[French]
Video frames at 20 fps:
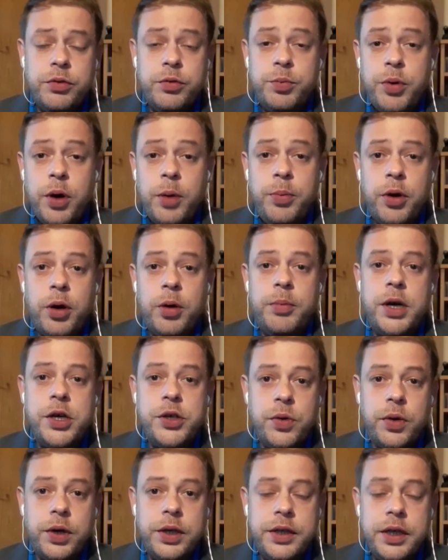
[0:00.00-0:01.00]
du peuple en
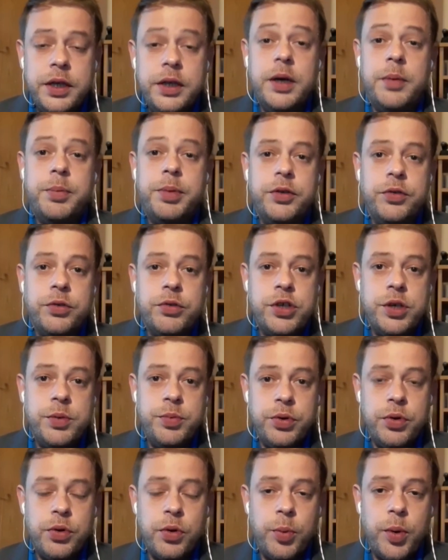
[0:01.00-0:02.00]
majorité, d'après ce que j'ai
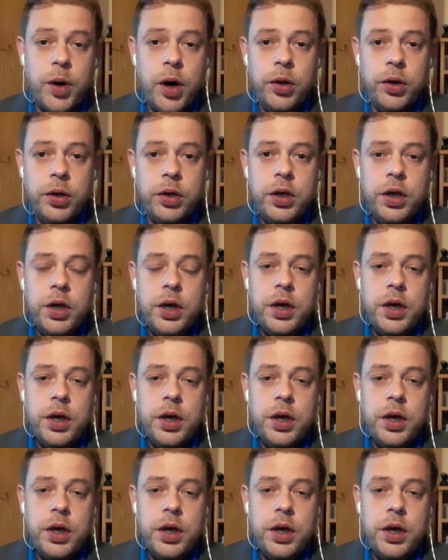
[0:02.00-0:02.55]
pu comprendre.